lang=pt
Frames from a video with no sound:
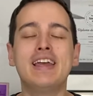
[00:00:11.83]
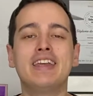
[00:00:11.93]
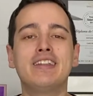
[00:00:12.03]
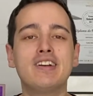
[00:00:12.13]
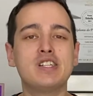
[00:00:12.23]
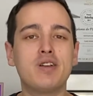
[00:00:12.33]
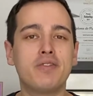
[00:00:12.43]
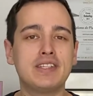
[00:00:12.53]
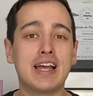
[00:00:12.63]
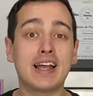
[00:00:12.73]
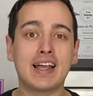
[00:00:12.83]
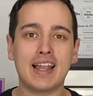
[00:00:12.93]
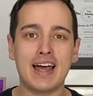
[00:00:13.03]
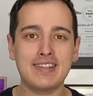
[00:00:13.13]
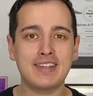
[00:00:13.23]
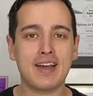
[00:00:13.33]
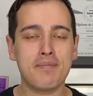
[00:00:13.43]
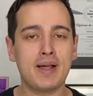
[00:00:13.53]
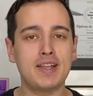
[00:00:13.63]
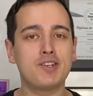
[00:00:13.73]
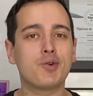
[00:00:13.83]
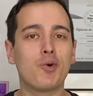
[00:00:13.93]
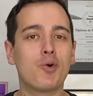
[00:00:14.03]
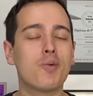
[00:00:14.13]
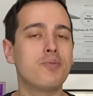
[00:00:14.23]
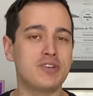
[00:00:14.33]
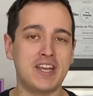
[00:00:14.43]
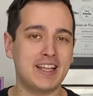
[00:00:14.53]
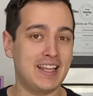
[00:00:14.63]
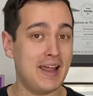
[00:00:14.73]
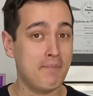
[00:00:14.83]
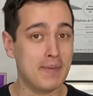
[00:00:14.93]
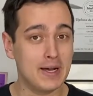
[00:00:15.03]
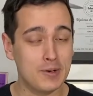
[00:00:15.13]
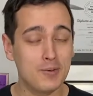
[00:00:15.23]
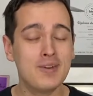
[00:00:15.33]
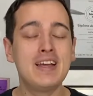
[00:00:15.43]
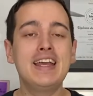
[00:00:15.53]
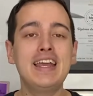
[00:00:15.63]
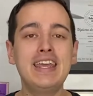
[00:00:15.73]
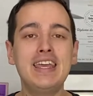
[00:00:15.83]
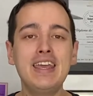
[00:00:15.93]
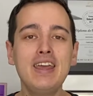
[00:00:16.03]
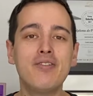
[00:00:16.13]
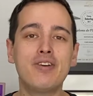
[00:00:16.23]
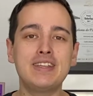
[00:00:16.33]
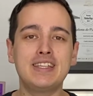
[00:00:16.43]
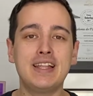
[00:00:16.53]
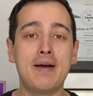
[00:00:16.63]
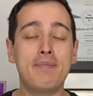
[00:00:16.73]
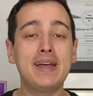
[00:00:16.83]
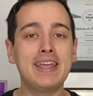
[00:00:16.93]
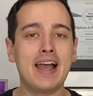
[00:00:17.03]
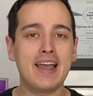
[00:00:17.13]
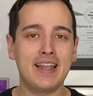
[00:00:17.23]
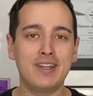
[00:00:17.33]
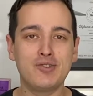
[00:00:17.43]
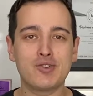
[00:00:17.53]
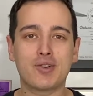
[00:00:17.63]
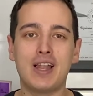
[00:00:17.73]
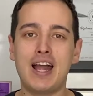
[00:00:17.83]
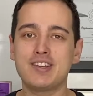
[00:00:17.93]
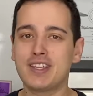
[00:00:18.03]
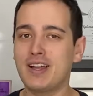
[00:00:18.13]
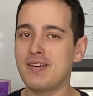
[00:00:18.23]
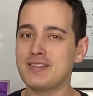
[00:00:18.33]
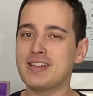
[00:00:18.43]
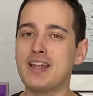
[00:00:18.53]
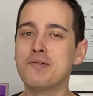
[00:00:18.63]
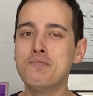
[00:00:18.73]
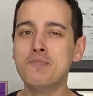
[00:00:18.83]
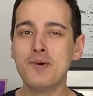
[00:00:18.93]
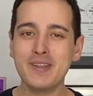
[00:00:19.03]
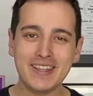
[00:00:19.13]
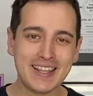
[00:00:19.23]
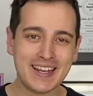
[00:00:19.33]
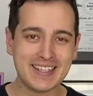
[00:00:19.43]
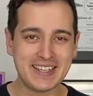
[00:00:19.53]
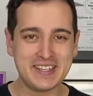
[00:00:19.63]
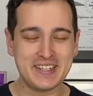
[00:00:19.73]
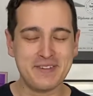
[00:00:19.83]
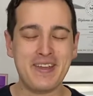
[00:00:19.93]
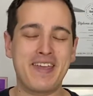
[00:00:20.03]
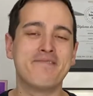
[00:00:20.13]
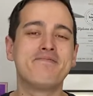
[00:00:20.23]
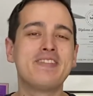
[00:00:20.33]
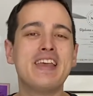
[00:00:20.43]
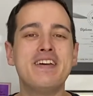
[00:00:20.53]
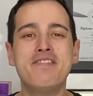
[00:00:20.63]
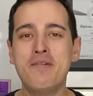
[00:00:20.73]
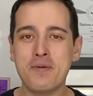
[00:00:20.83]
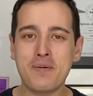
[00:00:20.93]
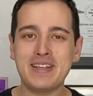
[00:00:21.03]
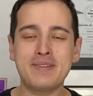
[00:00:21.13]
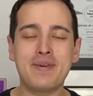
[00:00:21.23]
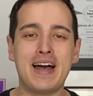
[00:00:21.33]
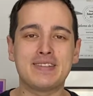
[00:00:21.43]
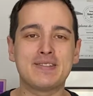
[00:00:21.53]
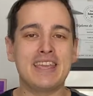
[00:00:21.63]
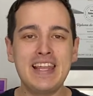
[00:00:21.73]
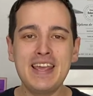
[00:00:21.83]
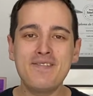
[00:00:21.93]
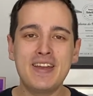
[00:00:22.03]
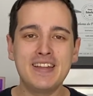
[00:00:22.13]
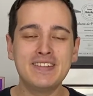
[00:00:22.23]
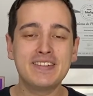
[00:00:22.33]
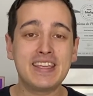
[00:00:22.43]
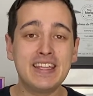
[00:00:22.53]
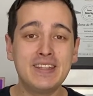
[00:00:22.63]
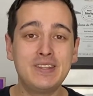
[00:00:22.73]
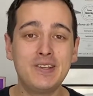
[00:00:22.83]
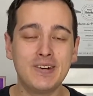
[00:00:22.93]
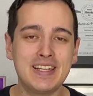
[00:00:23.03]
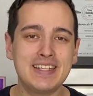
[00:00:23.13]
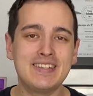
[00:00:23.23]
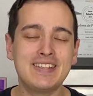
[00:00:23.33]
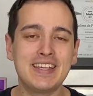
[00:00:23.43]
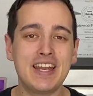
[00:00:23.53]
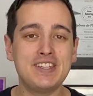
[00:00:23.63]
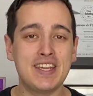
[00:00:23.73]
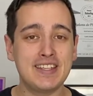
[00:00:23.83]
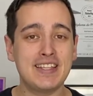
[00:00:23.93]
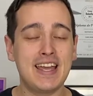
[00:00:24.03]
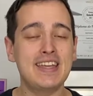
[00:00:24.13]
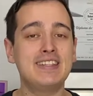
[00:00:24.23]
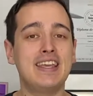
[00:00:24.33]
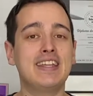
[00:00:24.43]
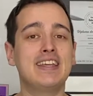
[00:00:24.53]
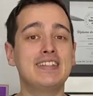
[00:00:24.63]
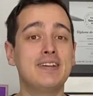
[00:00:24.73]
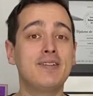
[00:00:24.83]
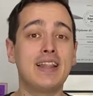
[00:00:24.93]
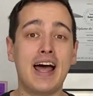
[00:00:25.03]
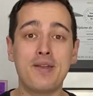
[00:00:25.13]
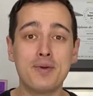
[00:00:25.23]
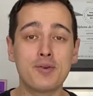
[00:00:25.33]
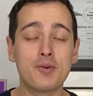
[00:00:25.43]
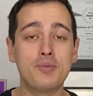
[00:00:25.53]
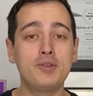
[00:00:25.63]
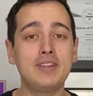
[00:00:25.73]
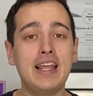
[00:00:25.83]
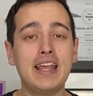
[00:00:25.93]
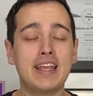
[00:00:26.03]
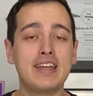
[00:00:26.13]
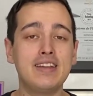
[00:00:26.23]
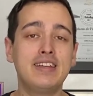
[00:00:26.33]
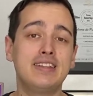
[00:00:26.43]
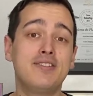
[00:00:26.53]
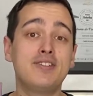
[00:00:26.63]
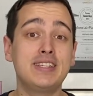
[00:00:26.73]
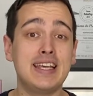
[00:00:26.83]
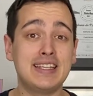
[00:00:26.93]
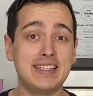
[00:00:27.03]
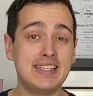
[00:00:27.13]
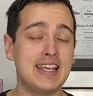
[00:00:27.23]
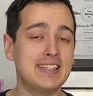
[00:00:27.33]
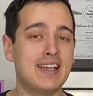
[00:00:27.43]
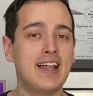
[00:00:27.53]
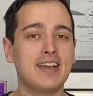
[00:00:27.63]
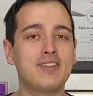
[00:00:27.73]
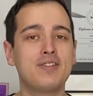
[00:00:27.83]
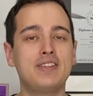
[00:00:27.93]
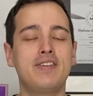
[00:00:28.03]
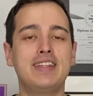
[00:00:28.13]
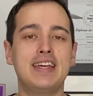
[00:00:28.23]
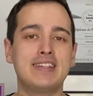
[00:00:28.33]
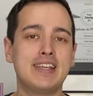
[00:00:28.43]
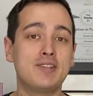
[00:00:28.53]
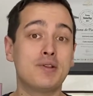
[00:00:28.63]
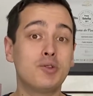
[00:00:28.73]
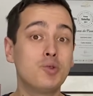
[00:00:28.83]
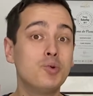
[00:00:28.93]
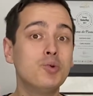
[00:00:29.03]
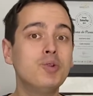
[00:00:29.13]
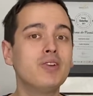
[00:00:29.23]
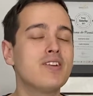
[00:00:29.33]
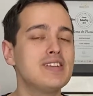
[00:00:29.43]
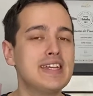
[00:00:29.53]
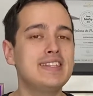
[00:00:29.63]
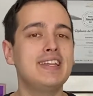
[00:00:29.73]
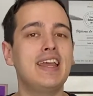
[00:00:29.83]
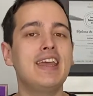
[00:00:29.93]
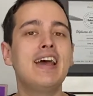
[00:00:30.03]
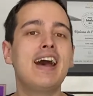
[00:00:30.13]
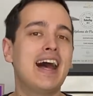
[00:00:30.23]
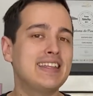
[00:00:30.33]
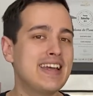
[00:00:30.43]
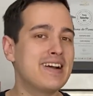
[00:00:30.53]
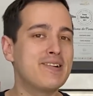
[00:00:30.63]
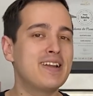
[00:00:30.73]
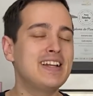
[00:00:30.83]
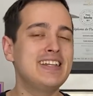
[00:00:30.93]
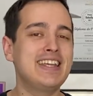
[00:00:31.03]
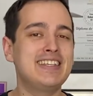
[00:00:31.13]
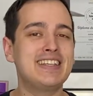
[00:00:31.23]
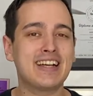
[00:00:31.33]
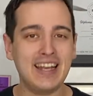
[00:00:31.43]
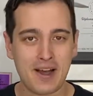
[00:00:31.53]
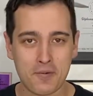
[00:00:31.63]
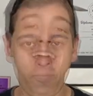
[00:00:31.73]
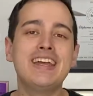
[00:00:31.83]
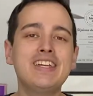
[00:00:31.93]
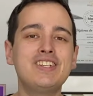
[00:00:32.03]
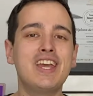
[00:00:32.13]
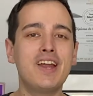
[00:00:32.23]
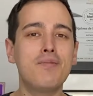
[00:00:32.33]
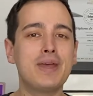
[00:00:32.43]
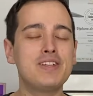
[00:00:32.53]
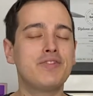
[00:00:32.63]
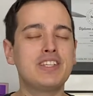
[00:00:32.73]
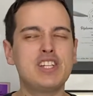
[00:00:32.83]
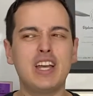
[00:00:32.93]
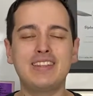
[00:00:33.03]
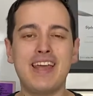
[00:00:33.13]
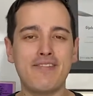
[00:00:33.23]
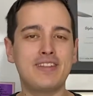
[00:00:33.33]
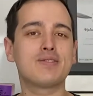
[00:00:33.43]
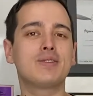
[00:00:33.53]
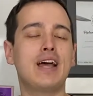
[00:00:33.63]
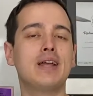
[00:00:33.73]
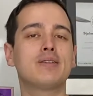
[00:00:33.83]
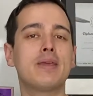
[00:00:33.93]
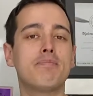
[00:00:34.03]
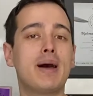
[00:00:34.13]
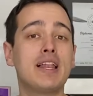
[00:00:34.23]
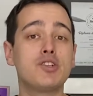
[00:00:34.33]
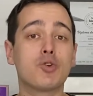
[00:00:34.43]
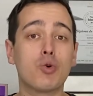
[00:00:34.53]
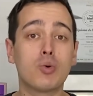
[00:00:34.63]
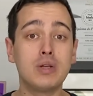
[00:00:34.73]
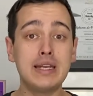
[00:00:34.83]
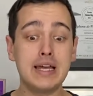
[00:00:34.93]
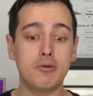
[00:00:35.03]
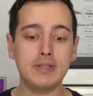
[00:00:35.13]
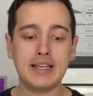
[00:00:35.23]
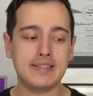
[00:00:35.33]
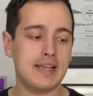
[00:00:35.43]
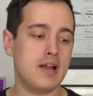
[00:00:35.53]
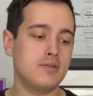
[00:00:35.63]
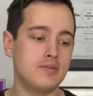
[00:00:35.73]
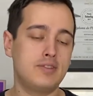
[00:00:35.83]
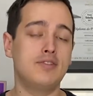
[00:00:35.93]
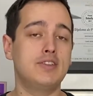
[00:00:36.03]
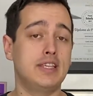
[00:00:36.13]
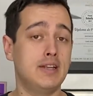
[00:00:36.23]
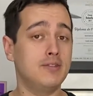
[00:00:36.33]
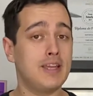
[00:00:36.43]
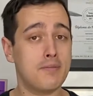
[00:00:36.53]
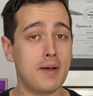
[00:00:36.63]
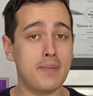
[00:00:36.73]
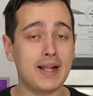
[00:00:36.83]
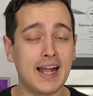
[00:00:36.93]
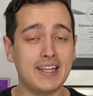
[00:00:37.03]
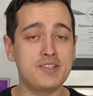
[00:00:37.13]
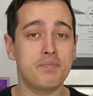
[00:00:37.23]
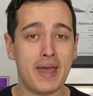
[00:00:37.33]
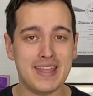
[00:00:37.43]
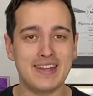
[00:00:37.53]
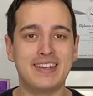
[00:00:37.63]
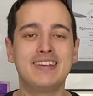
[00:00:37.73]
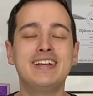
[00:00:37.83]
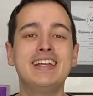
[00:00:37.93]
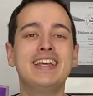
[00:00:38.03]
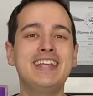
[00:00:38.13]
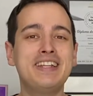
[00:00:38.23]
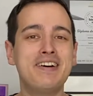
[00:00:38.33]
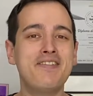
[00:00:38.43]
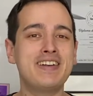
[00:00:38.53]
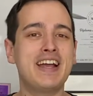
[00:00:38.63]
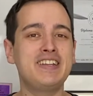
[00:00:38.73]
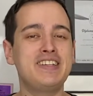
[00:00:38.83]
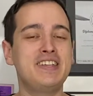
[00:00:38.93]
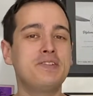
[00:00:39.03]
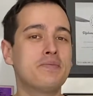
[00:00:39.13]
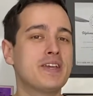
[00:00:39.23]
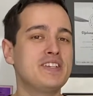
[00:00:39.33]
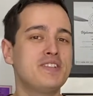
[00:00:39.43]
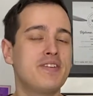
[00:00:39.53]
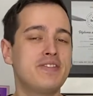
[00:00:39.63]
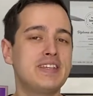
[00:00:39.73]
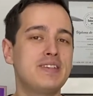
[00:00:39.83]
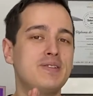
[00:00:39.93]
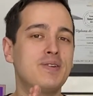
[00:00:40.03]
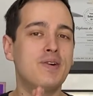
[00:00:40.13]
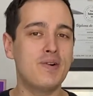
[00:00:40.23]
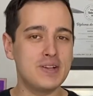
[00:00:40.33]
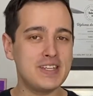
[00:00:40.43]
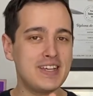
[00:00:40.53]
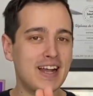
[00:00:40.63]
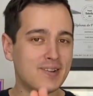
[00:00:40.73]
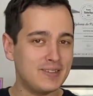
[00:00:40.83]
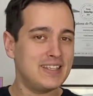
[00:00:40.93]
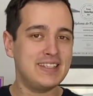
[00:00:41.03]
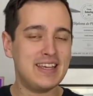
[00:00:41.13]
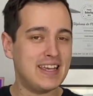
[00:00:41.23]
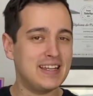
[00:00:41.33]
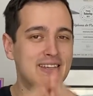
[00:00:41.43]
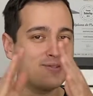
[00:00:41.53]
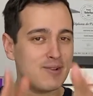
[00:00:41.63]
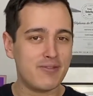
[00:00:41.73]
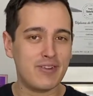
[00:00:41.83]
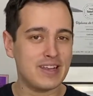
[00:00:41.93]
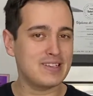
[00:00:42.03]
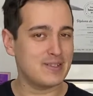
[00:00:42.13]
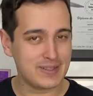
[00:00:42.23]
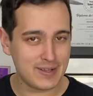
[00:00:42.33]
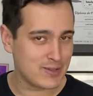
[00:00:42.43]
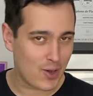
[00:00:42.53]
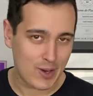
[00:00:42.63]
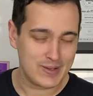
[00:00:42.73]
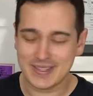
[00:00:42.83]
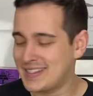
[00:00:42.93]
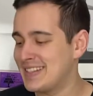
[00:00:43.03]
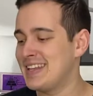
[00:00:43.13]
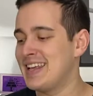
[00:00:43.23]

Então a gente vai fazer a clássica bala de coco puxada na mão e eu vou ensinar a banhar ela no chocolate que dá um resultado muito interessante também. Vamos pro passo a passo. E lembrando que todos os ingredientes da receita estão lá no meu grupo do Telegram, então você acessa lá que você vai ter acesso a tudo que eu já ensinei até agora nesse canal. E geralmente você já deve ter escutado que bala de coco não dá certo se você não tem uma bancada de pedra. E não é verdade isso, porque a gente vai fazer isso hoje acontecer aí na sua frente, nos seus olhos.